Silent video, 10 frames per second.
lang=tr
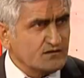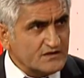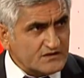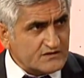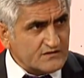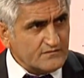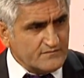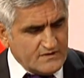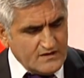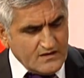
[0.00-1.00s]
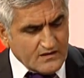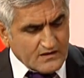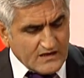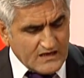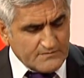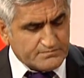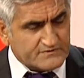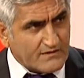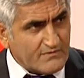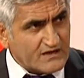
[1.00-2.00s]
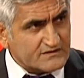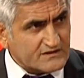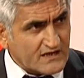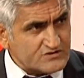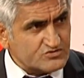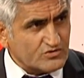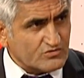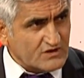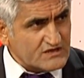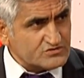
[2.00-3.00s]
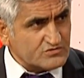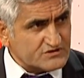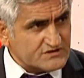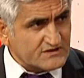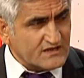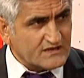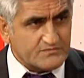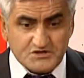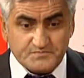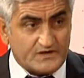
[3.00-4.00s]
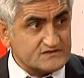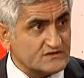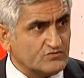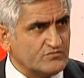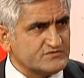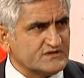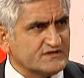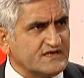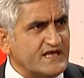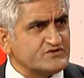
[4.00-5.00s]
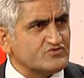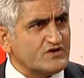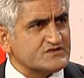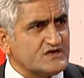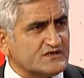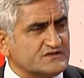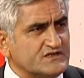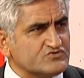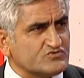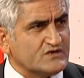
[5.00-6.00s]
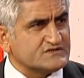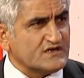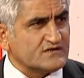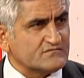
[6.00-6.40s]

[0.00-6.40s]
İki, kalp, damar, tansiyon, kolesterol, şeker gibi hiçbir hastalığı olmayacak. Genç olacak, dinç olacak,